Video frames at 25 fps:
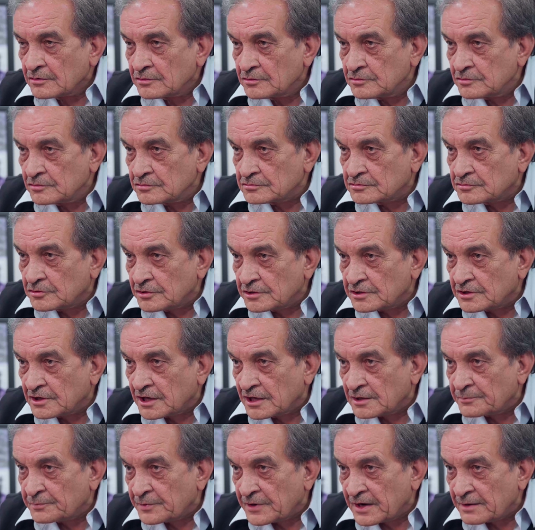यूथ कोई
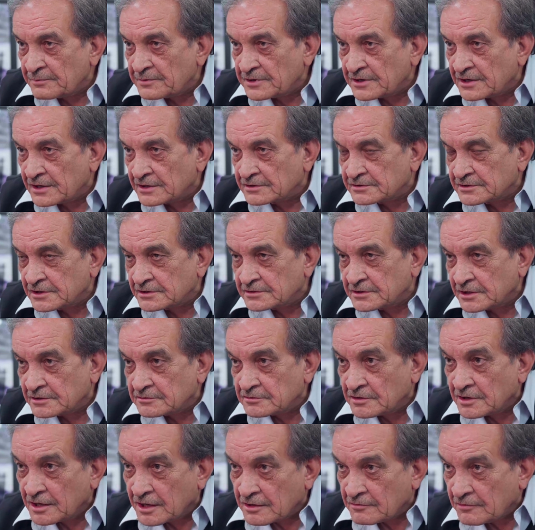कल्पना भी करता था
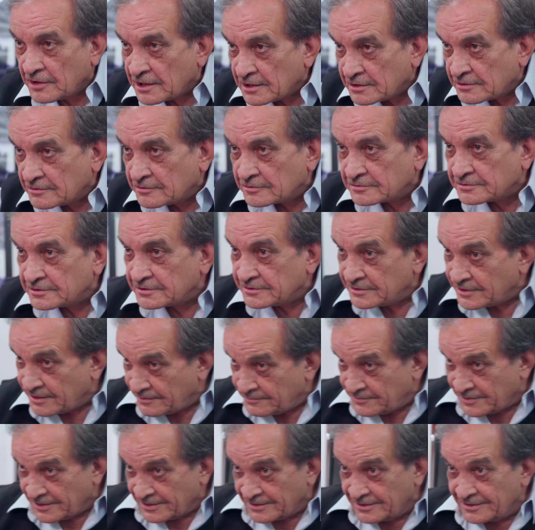तो घर वाले रोक देते
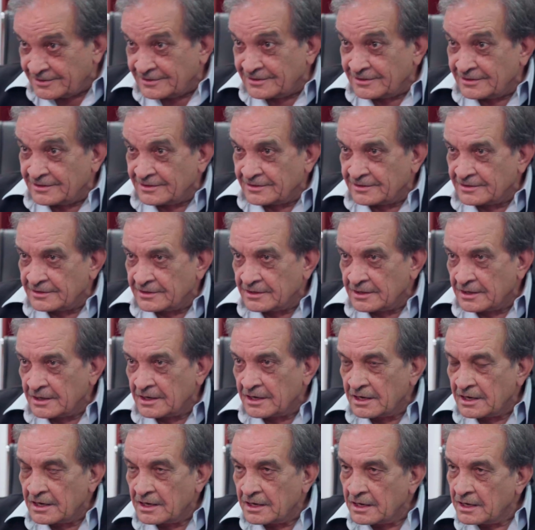हैं
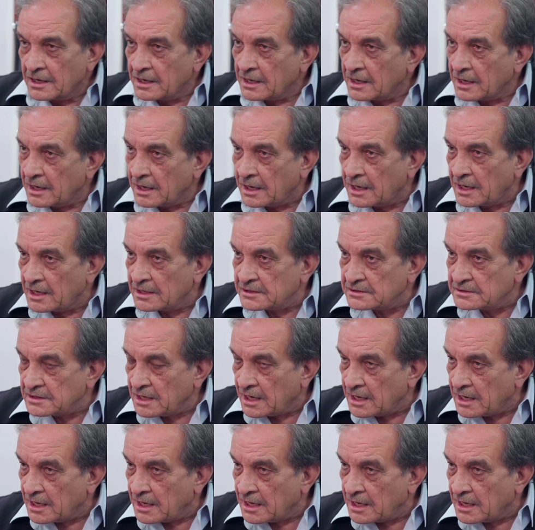भाई आज